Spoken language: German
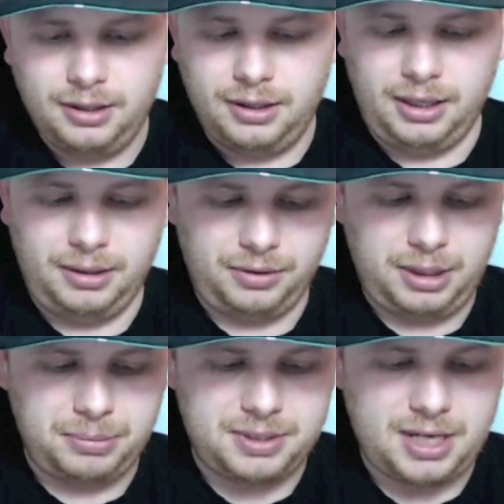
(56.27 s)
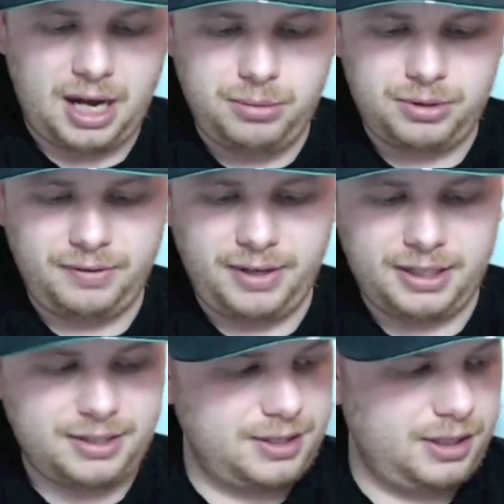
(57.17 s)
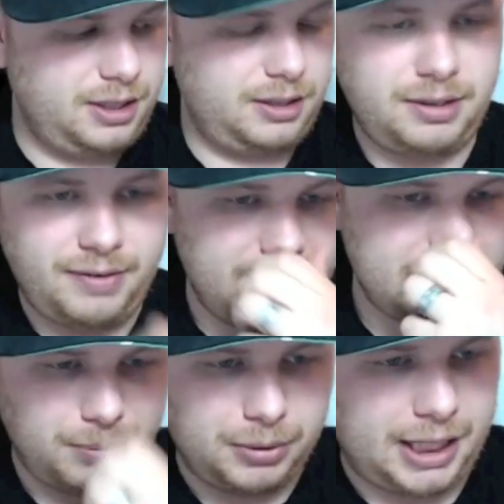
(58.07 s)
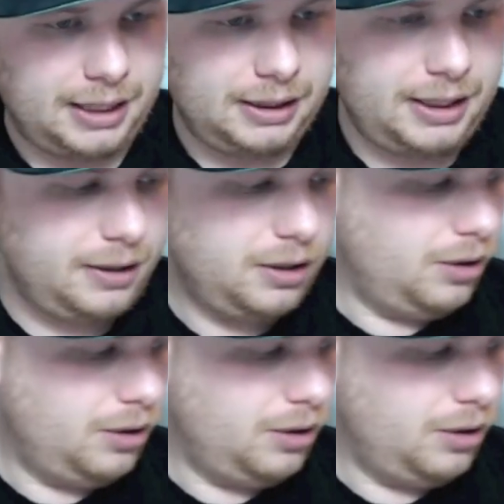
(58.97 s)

Äh, da gibt es auch diverse, diverse Modelle.